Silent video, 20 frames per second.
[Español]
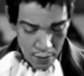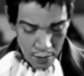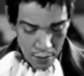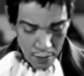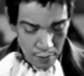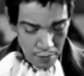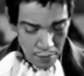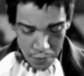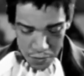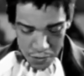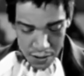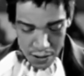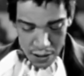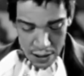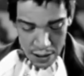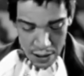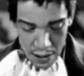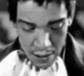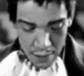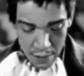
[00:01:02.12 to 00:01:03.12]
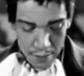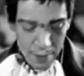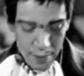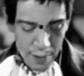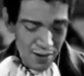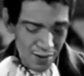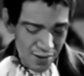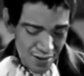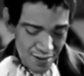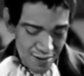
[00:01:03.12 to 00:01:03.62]
Para
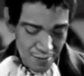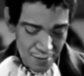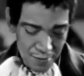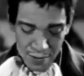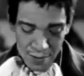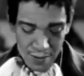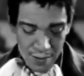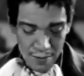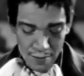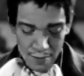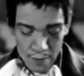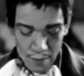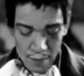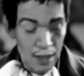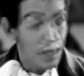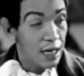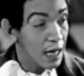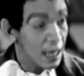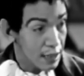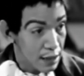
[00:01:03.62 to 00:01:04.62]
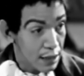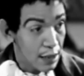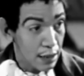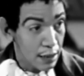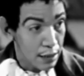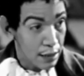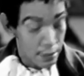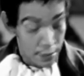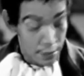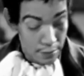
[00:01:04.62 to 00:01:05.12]
1930, ya se
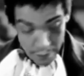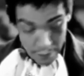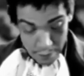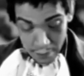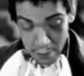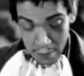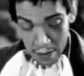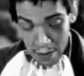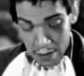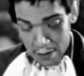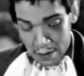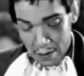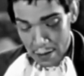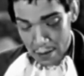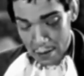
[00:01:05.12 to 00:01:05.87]
presentaba en el circuito de